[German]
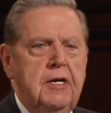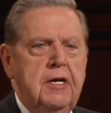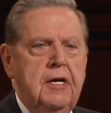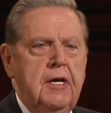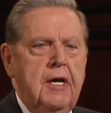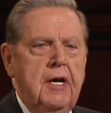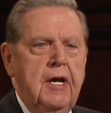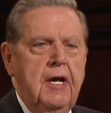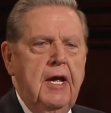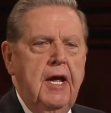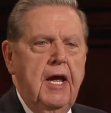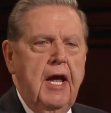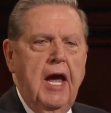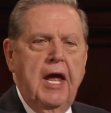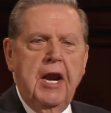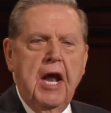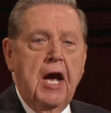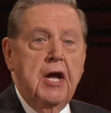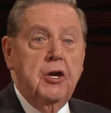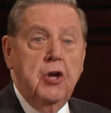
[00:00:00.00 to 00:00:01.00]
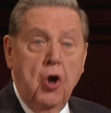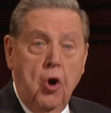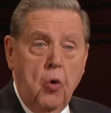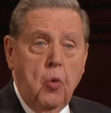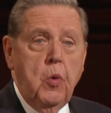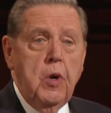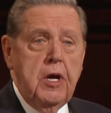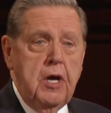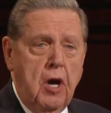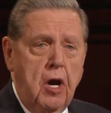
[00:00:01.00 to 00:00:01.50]
Ich glaube an
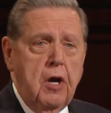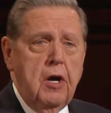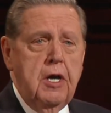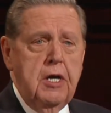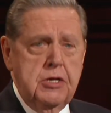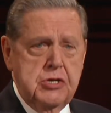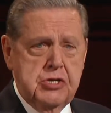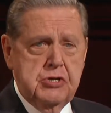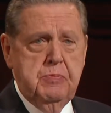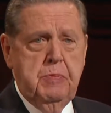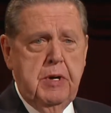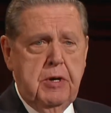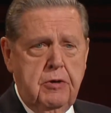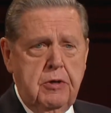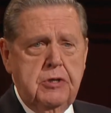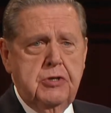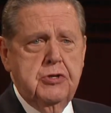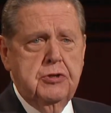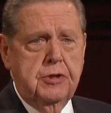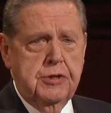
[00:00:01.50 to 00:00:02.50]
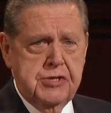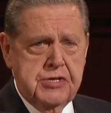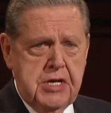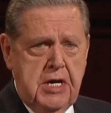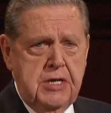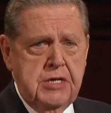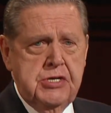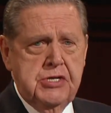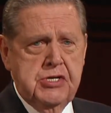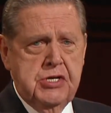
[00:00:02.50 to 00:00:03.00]
Gottes Vollkommenheit und ich
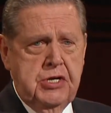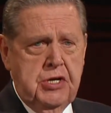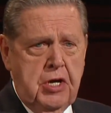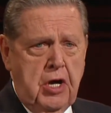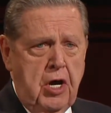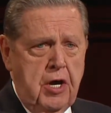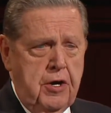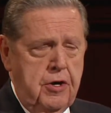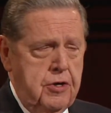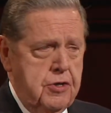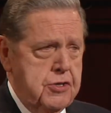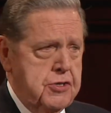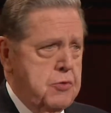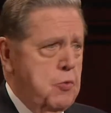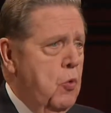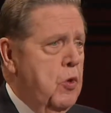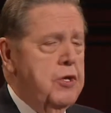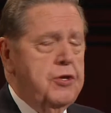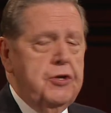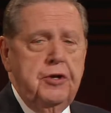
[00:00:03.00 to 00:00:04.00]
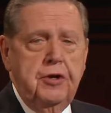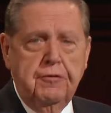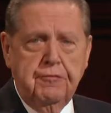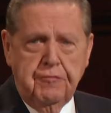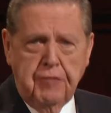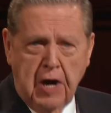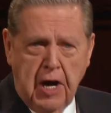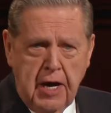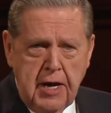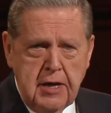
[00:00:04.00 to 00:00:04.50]
weiß, dass wir seine
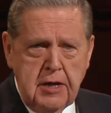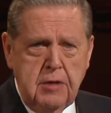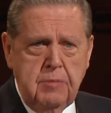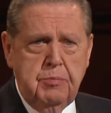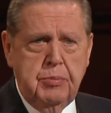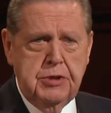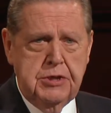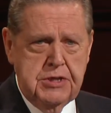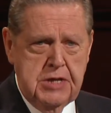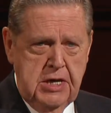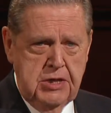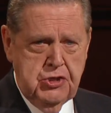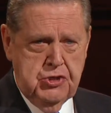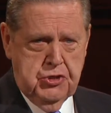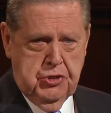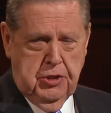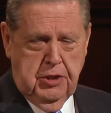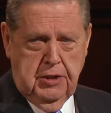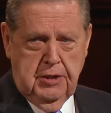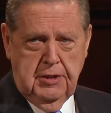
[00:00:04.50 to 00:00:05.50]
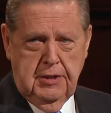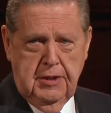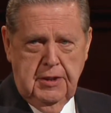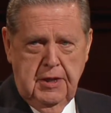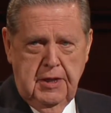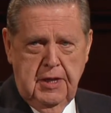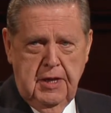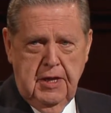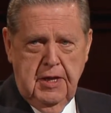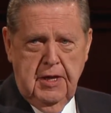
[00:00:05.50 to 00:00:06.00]
Geistsöhne und Töchter sind
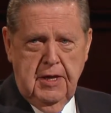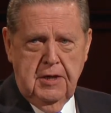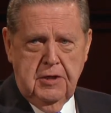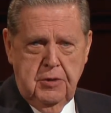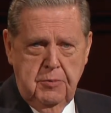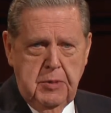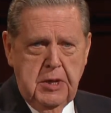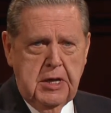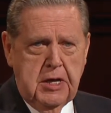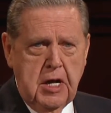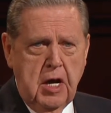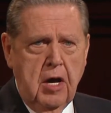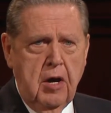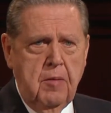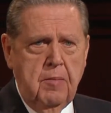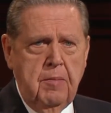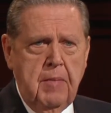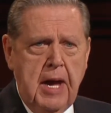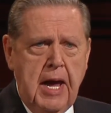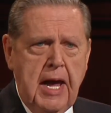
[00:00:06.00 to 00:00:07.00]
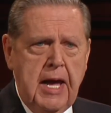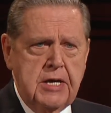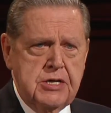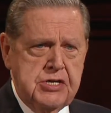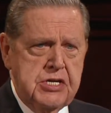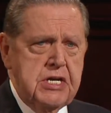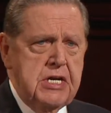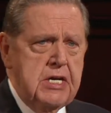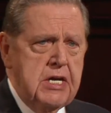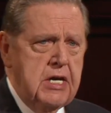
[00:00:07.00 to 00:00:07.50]
und das Potenzial in uns
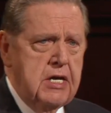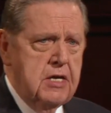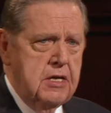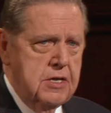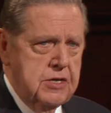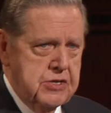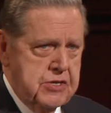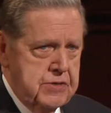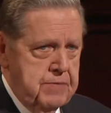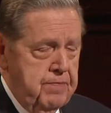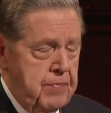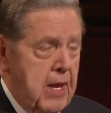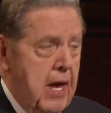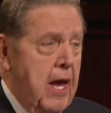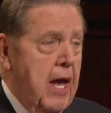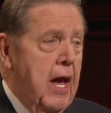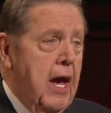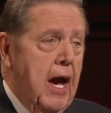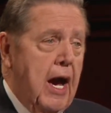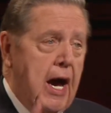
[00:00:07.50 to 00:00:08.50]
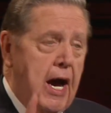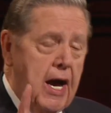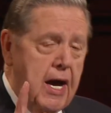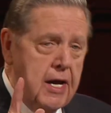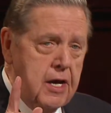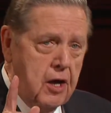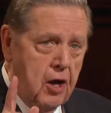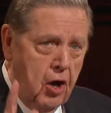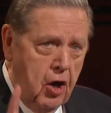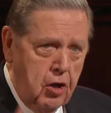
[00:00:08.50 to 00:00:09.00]
tragen, so zu
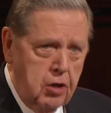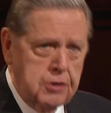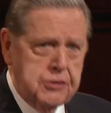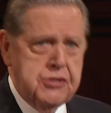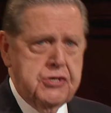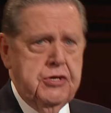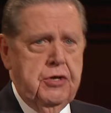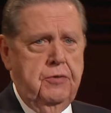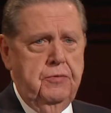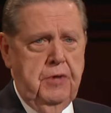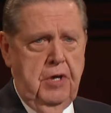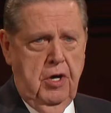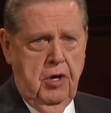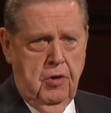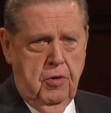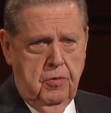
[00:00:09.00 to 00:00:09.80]
werden wie er.